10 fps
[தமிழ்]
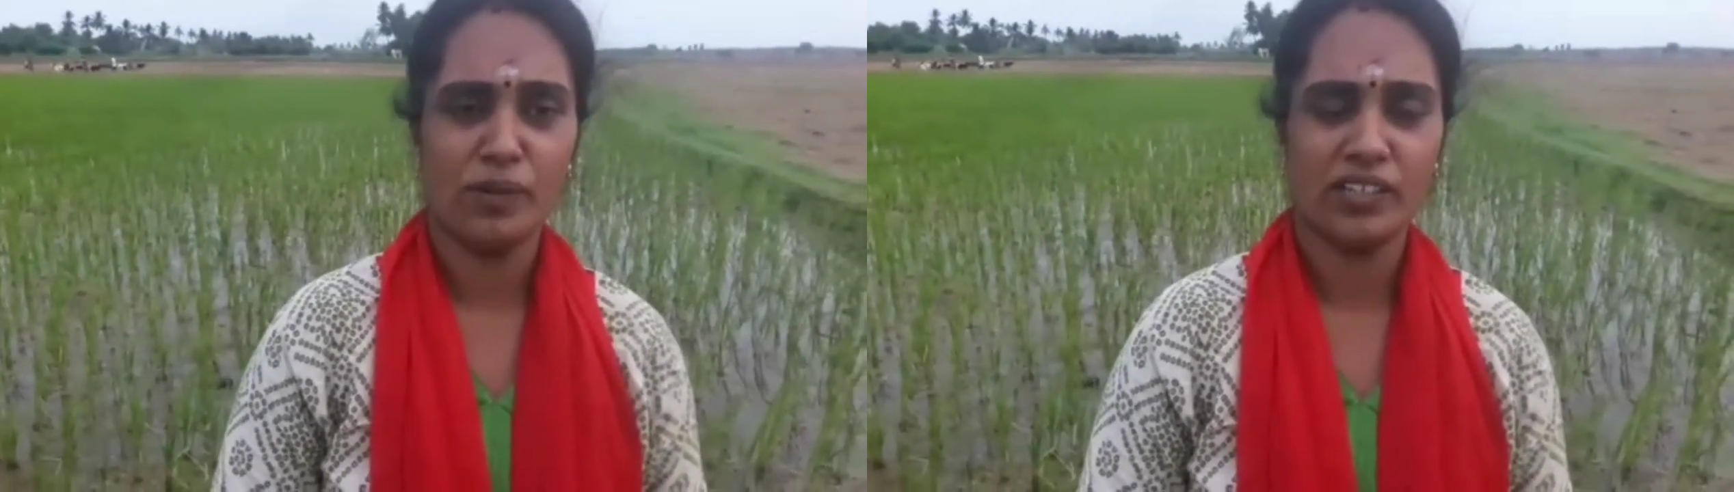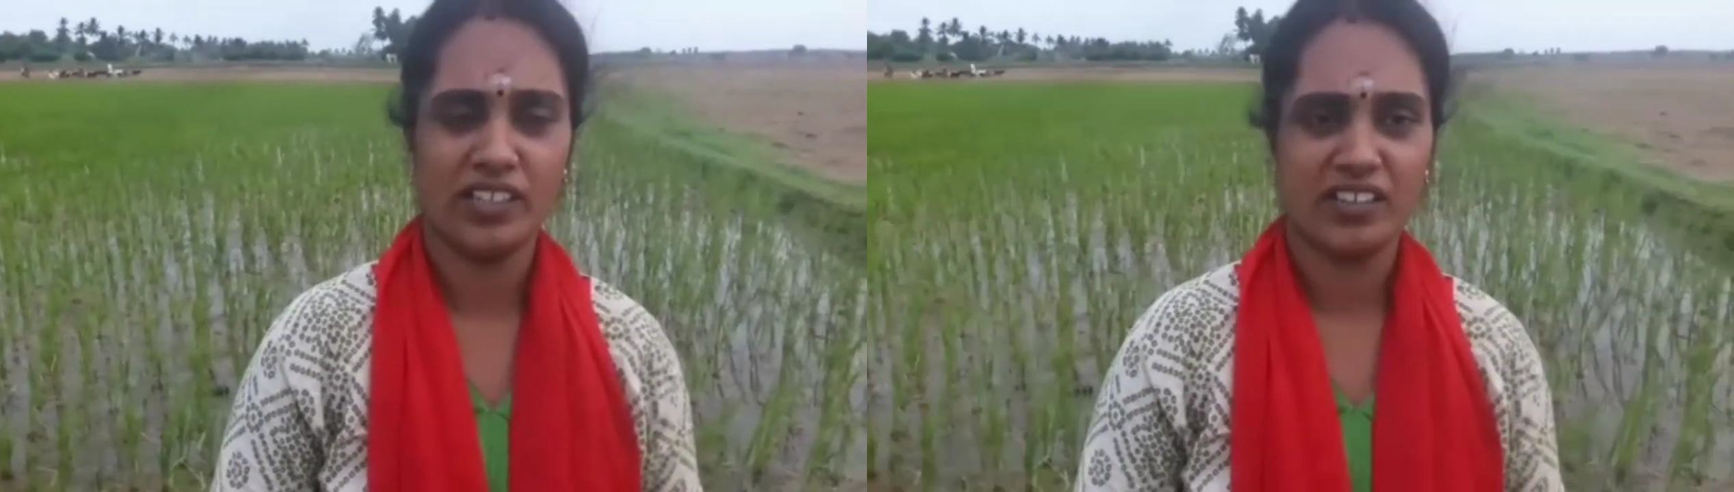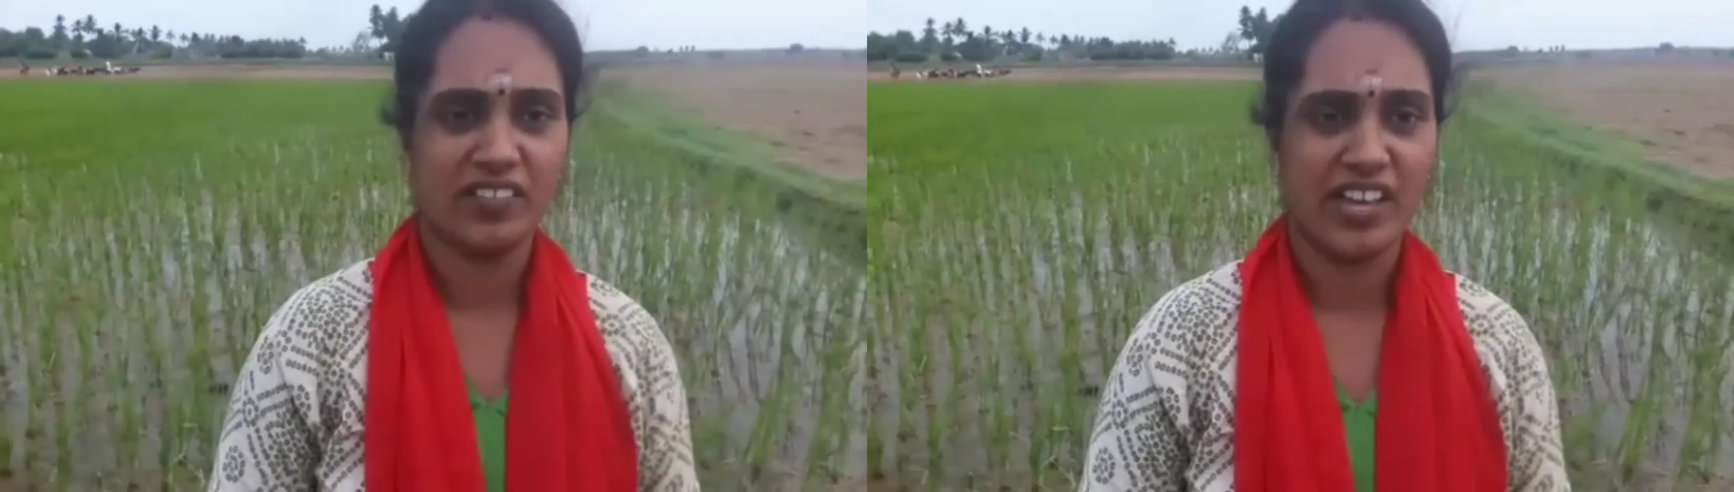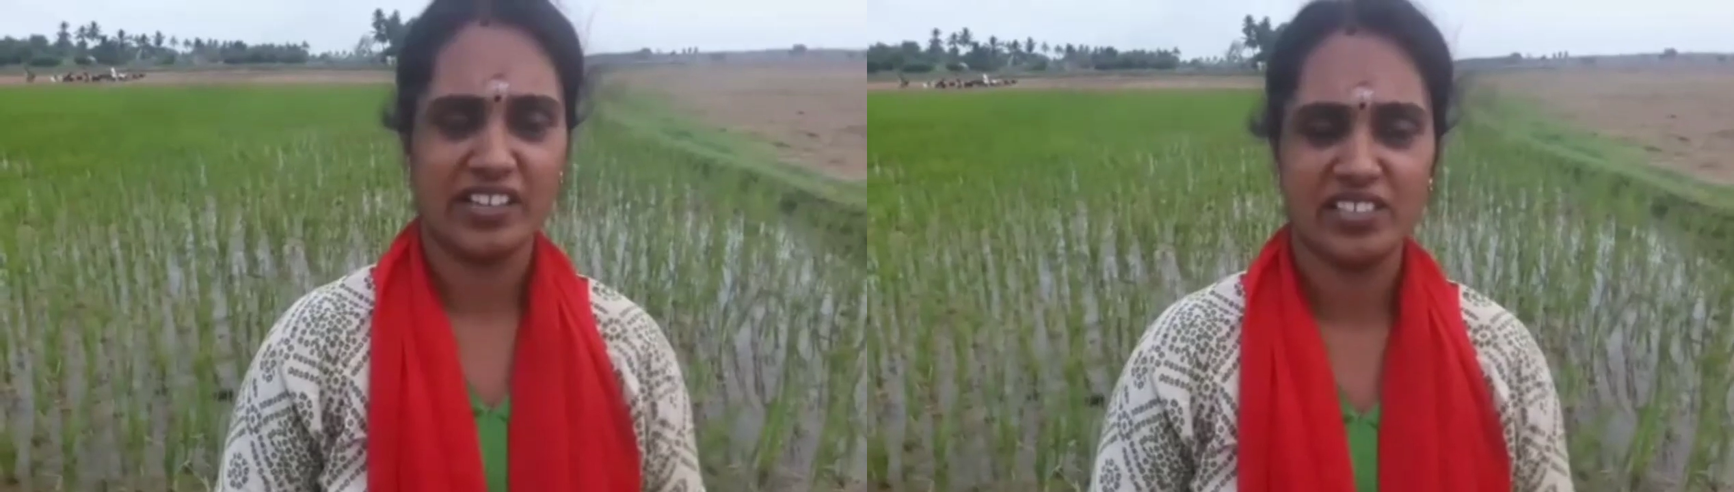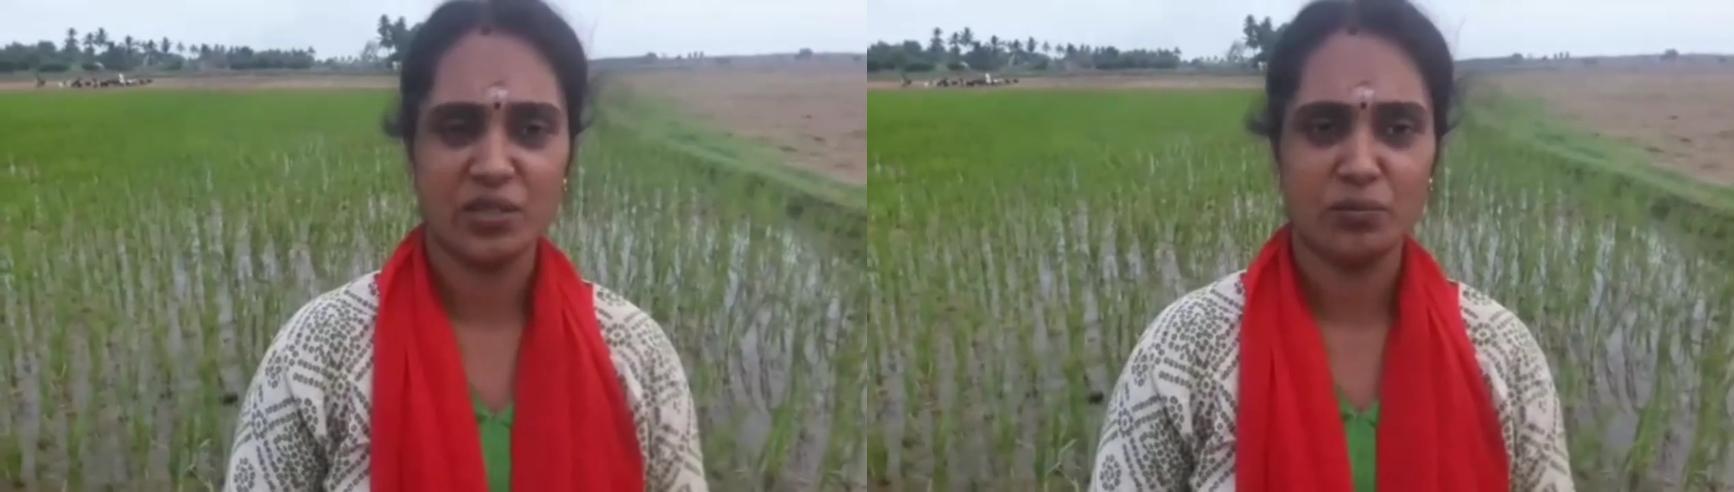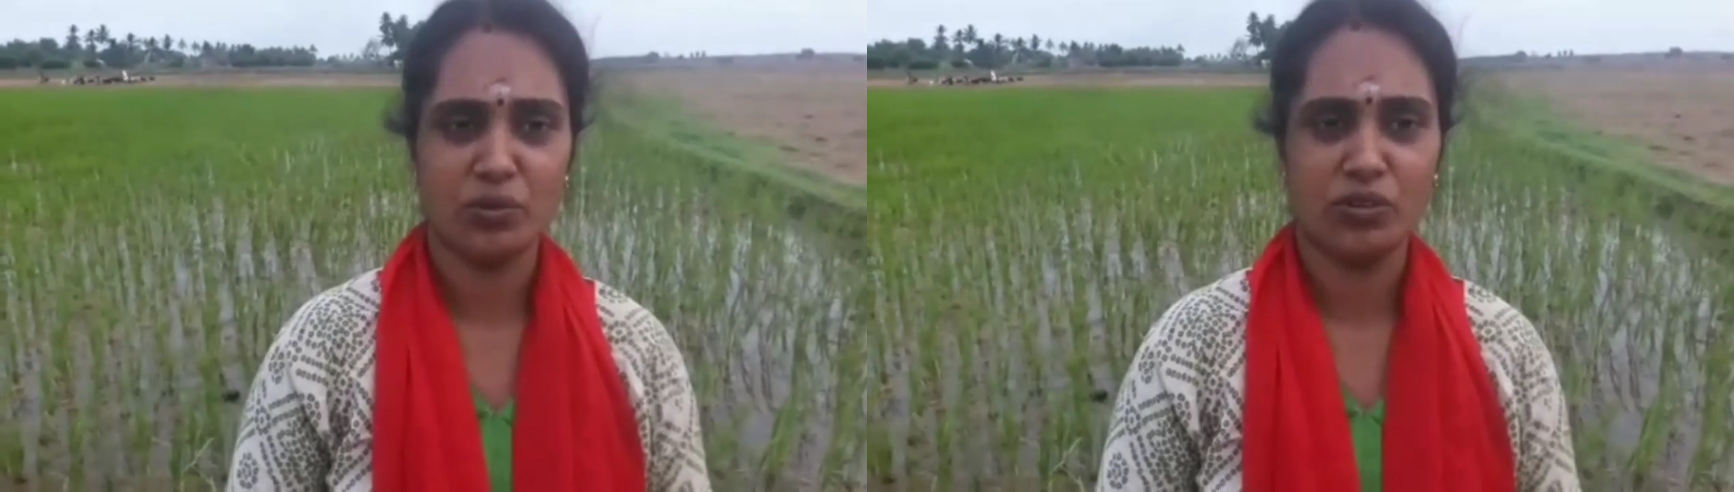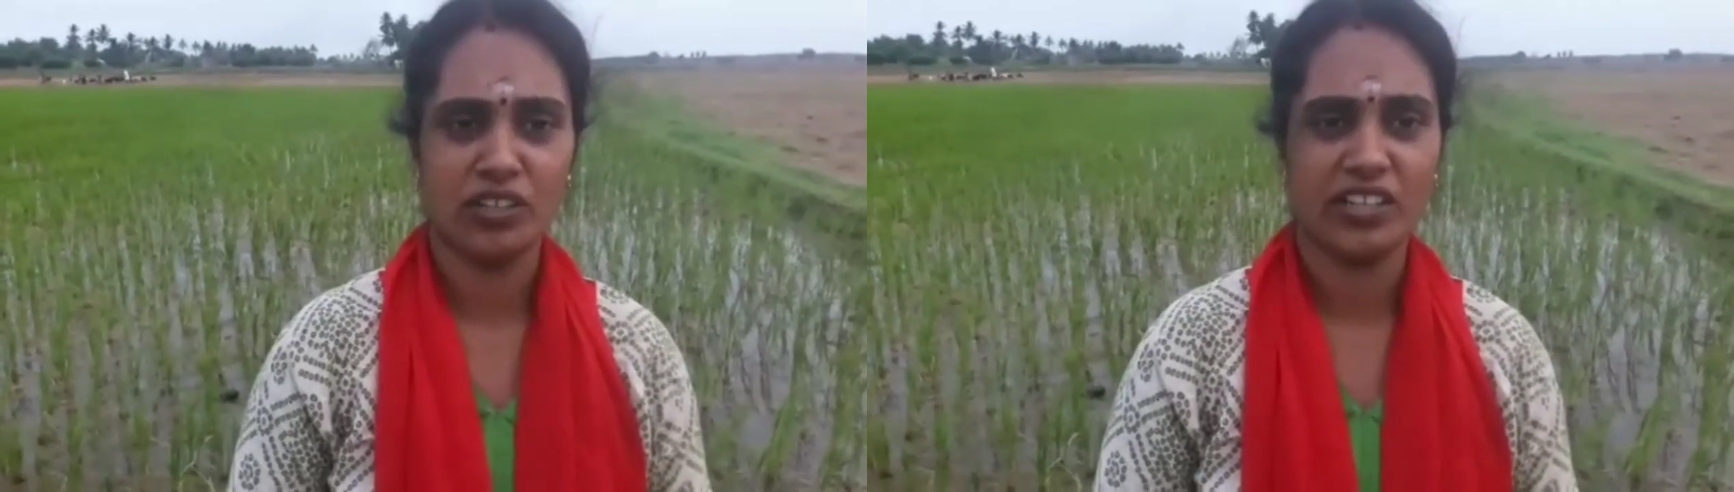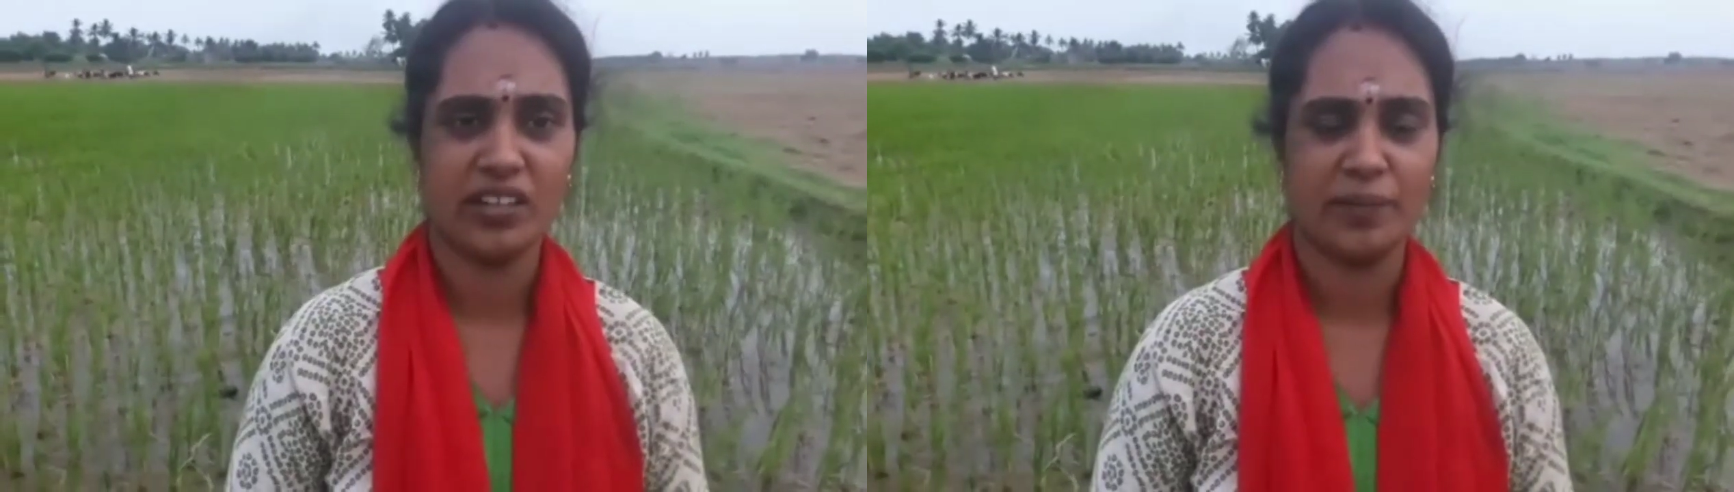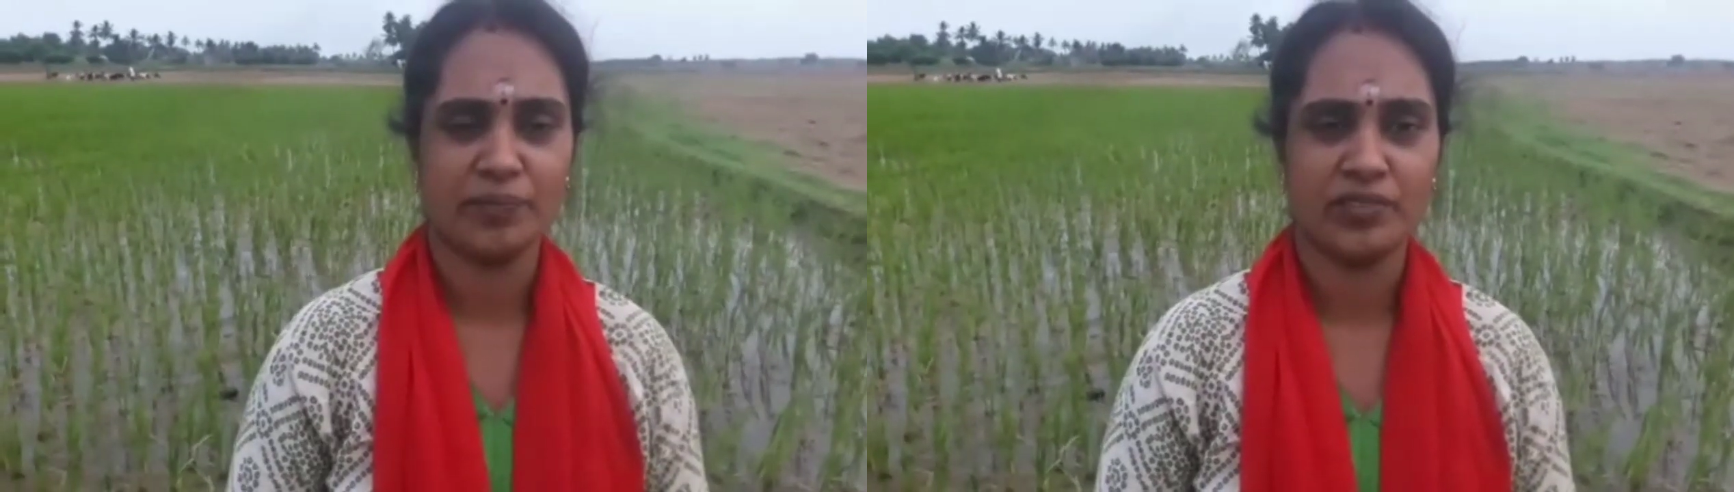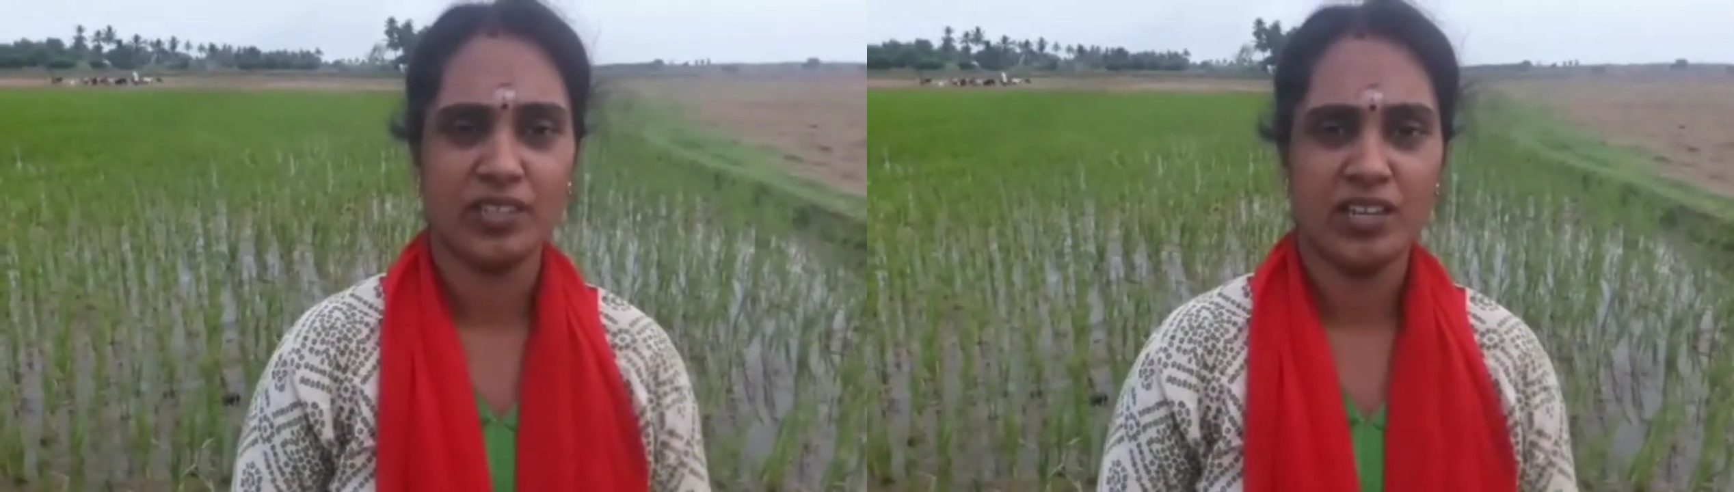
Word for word: இப்போ வந்து தம்பி நல்லா இருக்கான்